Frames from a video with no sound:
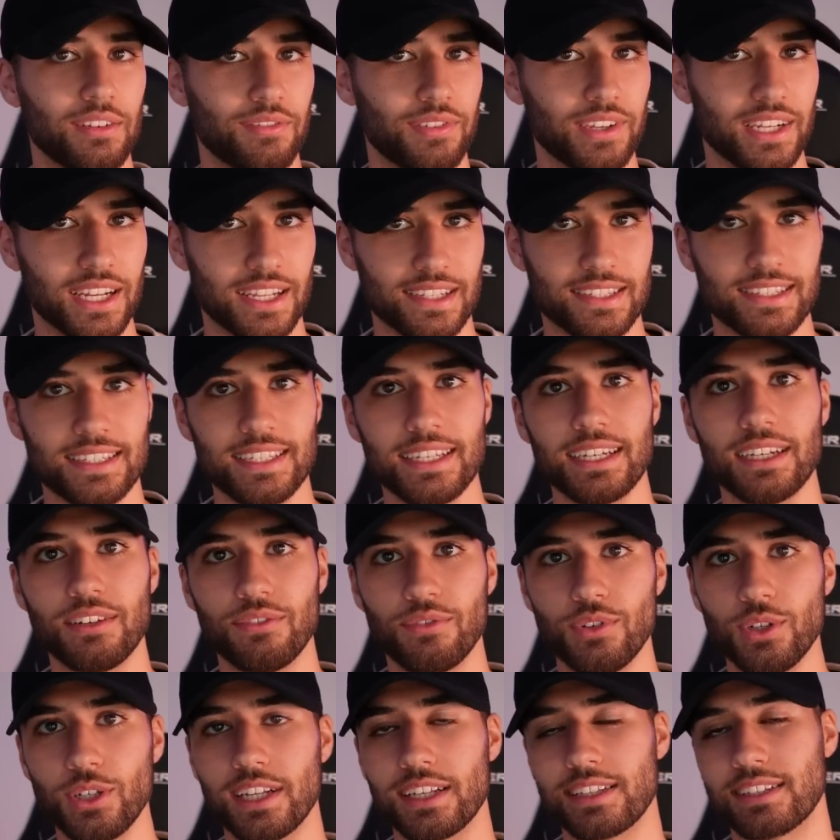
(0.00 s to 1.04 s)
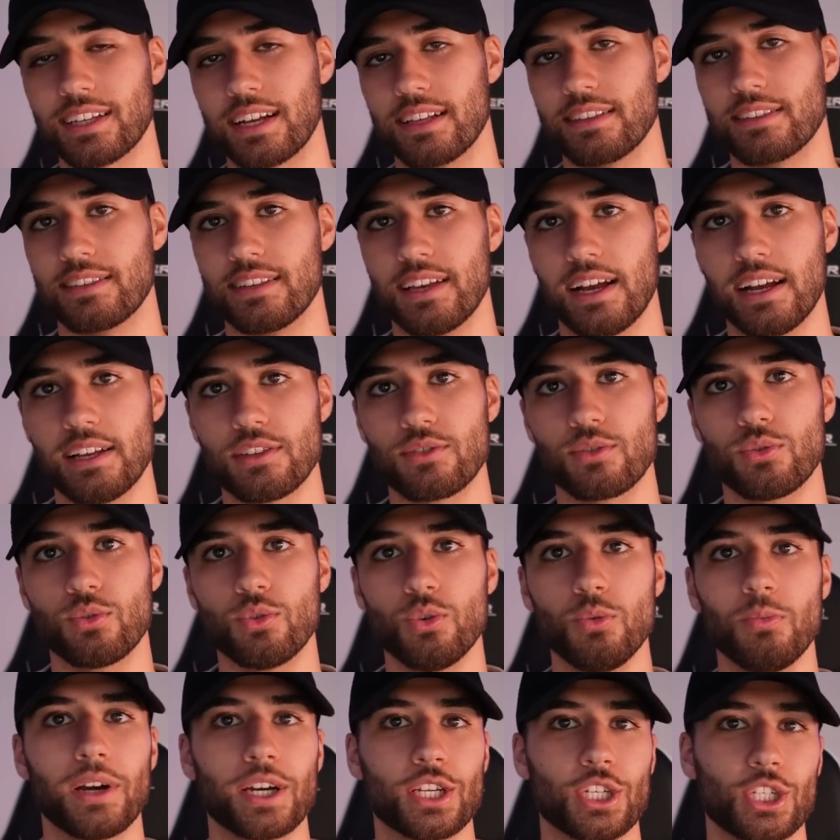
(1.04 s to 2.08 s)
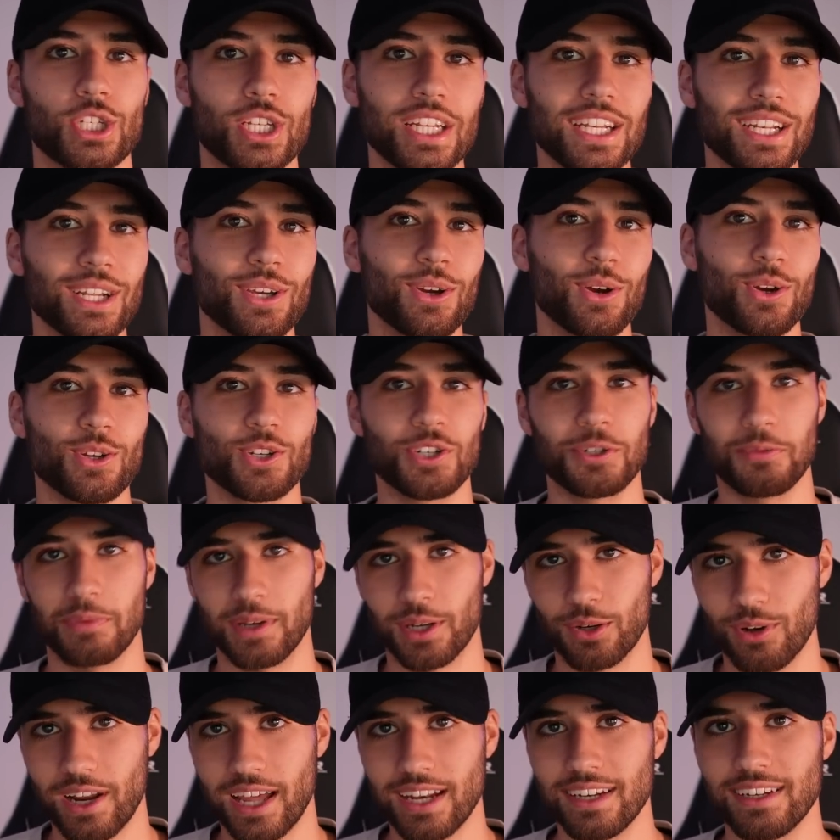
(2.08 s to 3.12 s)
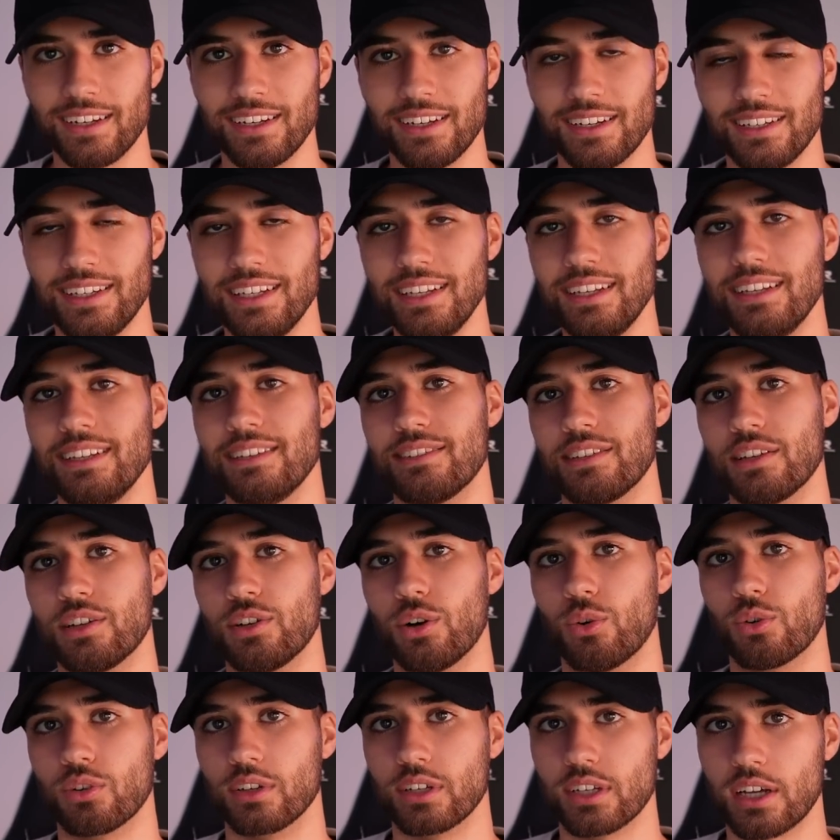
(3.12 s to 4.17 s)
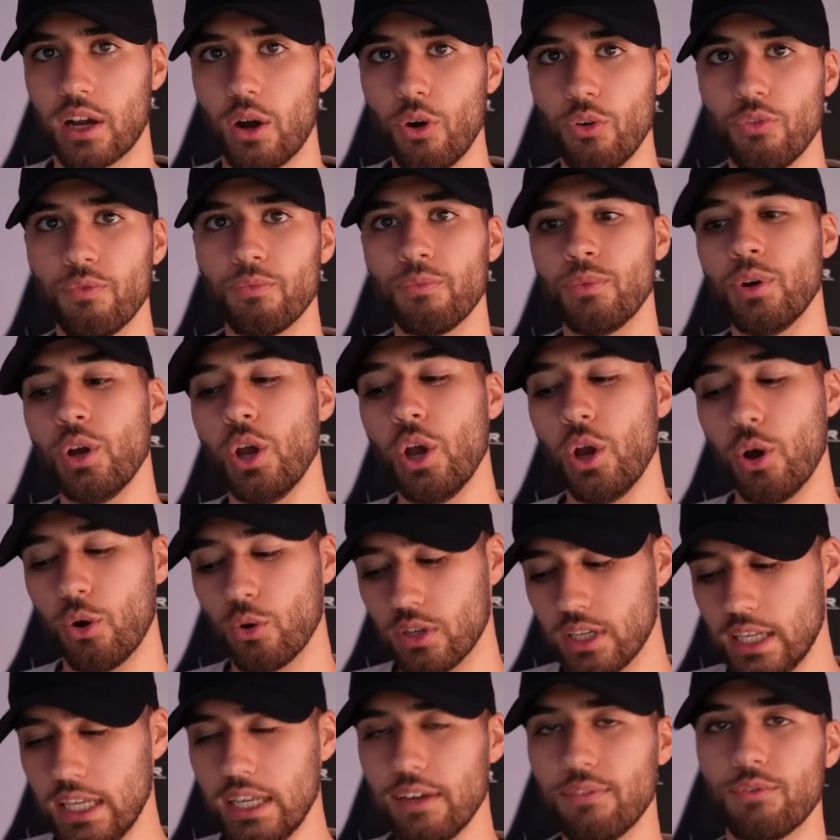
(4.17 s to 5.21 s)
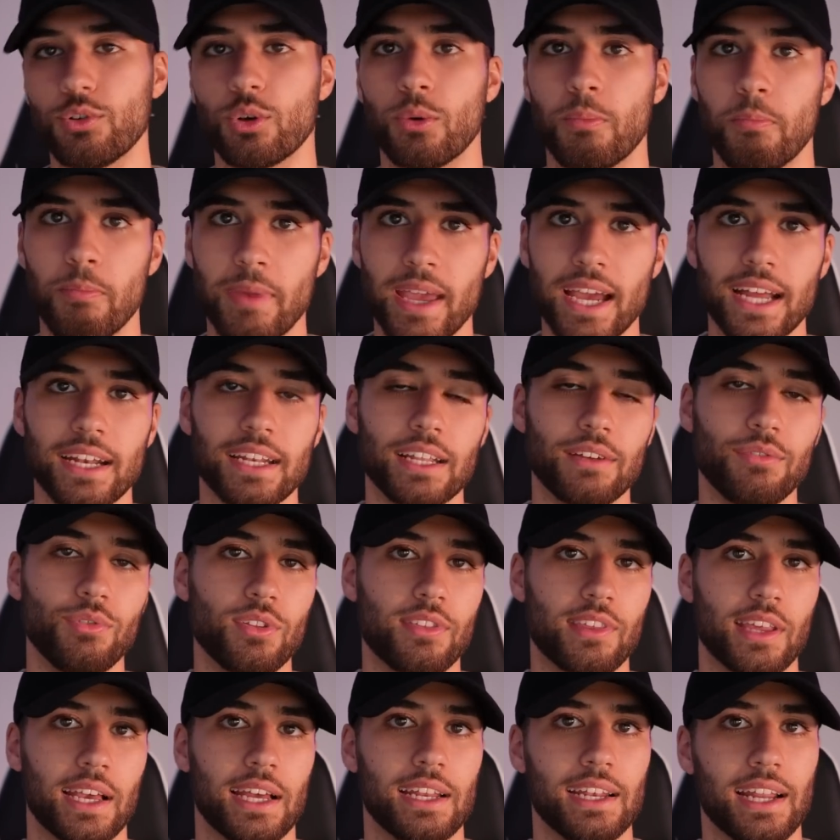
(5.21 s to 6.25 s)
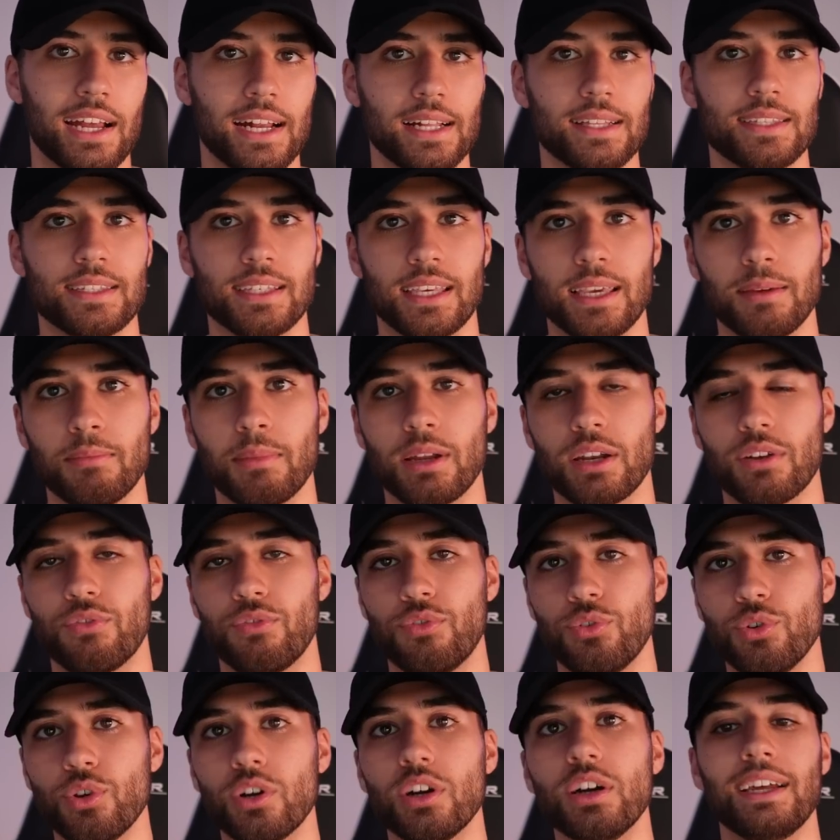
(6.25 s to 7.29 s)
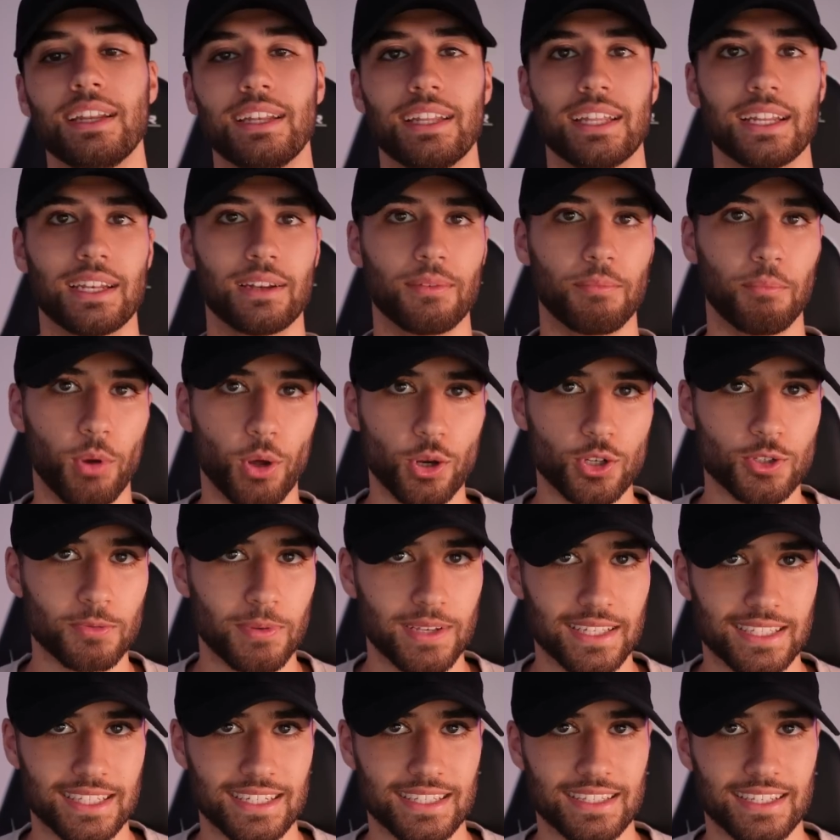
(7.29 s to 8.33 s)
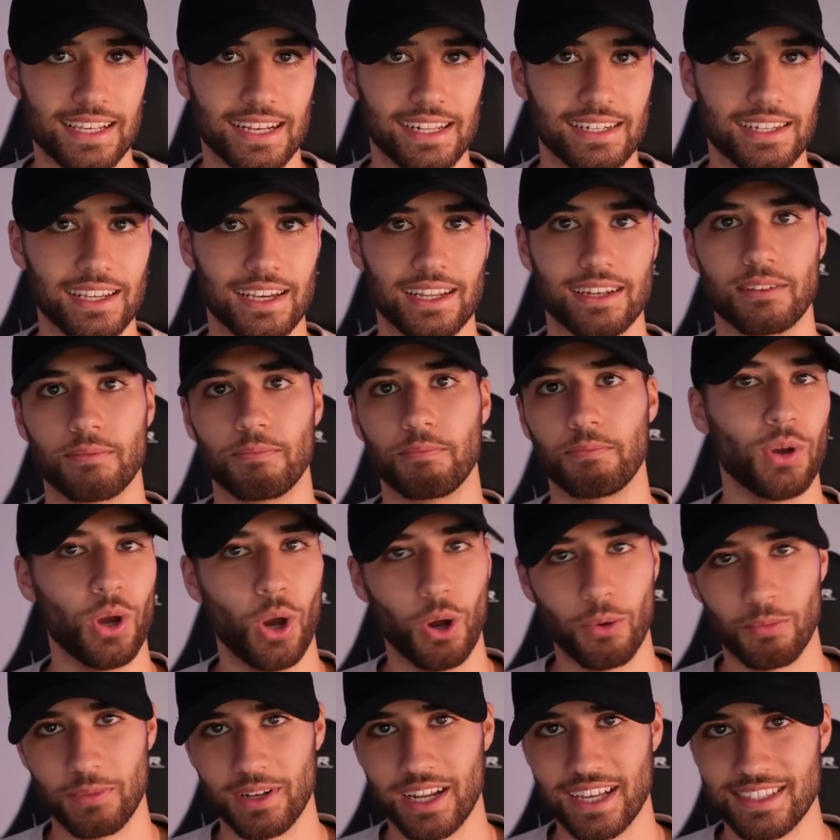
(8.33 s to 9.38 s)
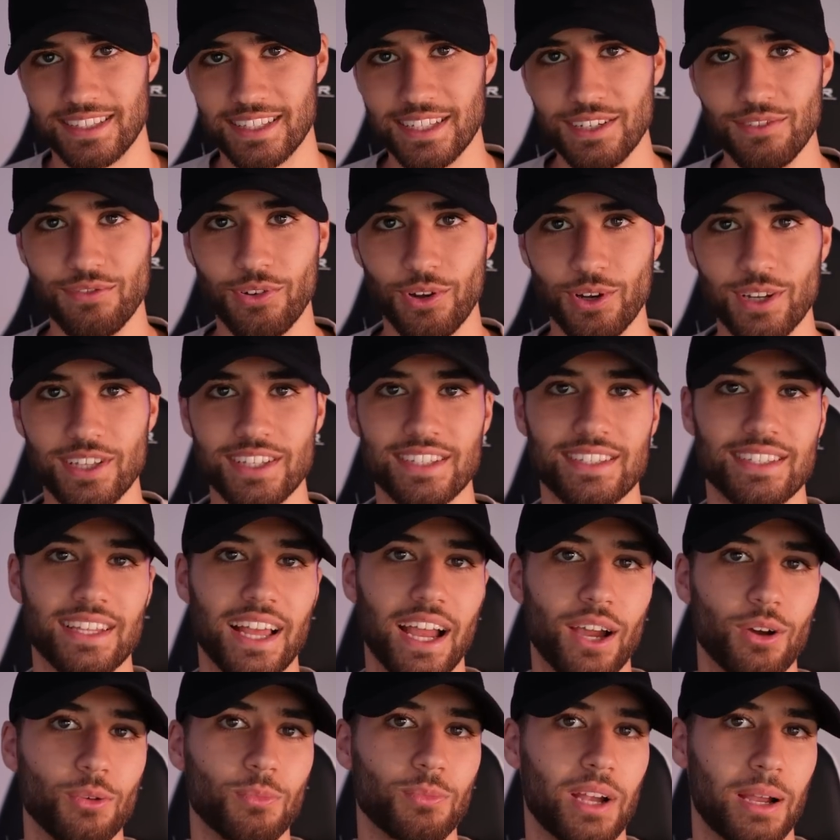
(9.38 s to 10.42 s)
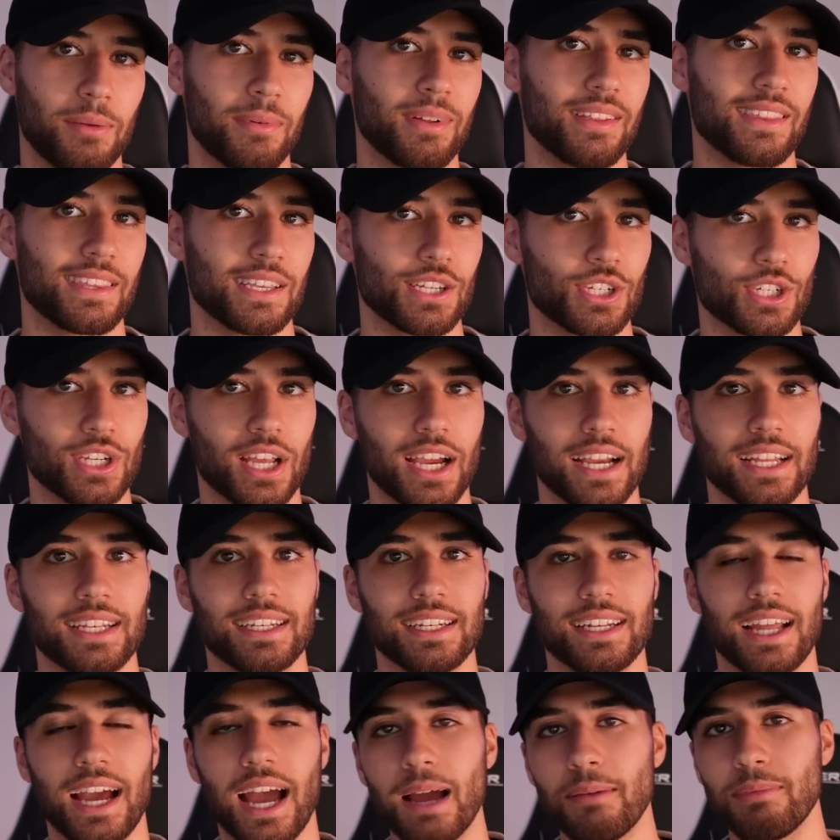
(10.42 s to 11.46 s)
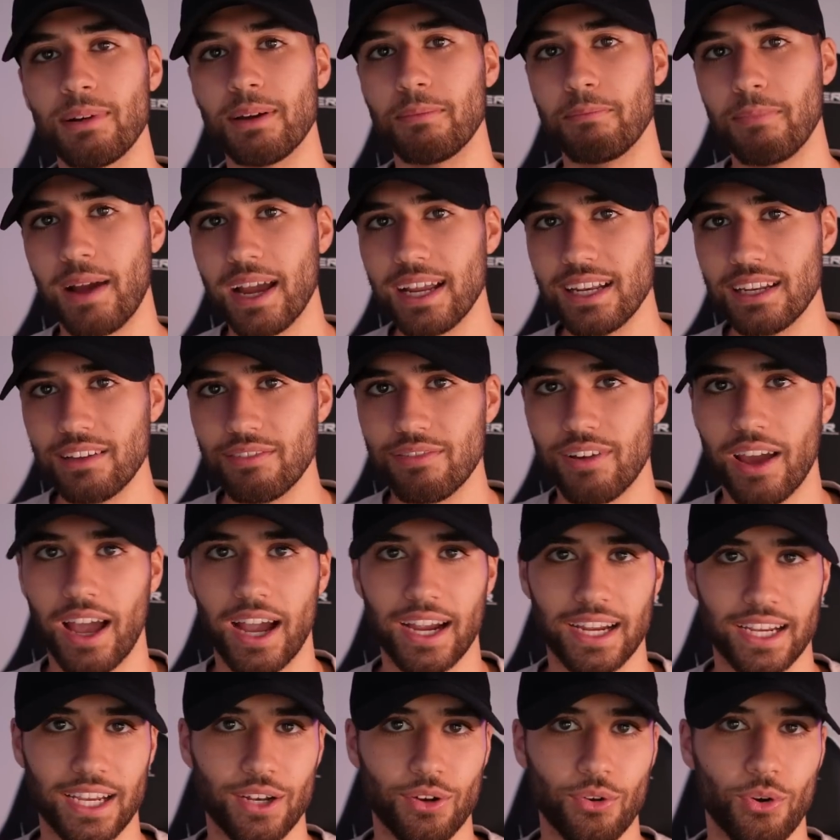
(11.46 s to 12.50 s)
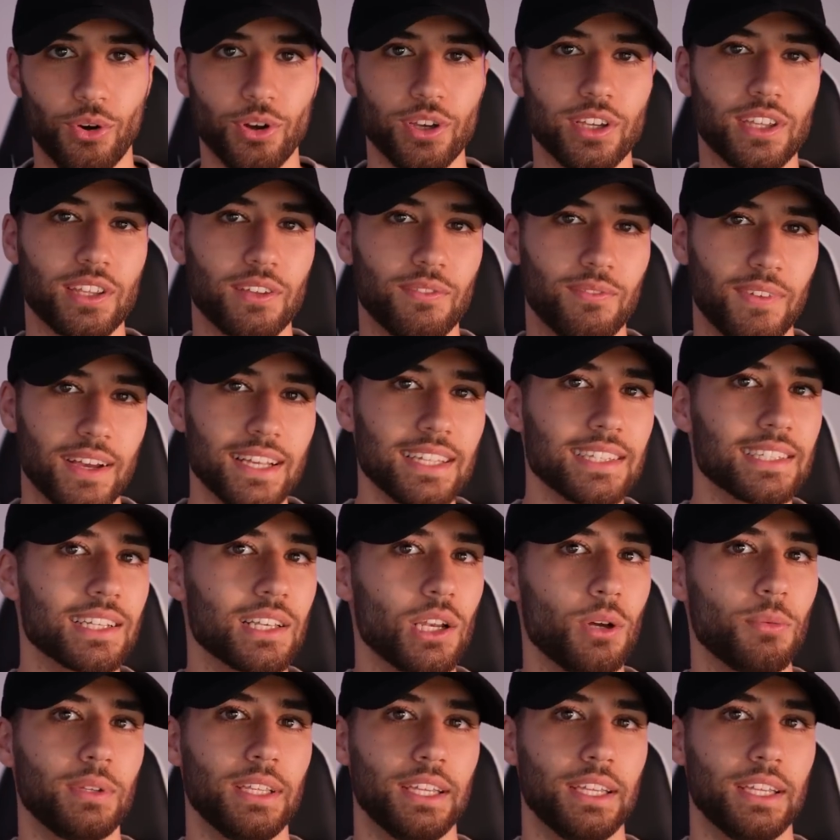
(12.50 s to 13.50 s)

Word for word: Finanziert wird das Ganze also über Shitcoin-Spekulanten, die diese Token kaufen und hierfür mehr dafür zahlen, als jemand für den Blockspace gezahlt hat. Ob das sinnvoll ist, darum kann man sich streiten, aber meine Frage an euch, was glaubt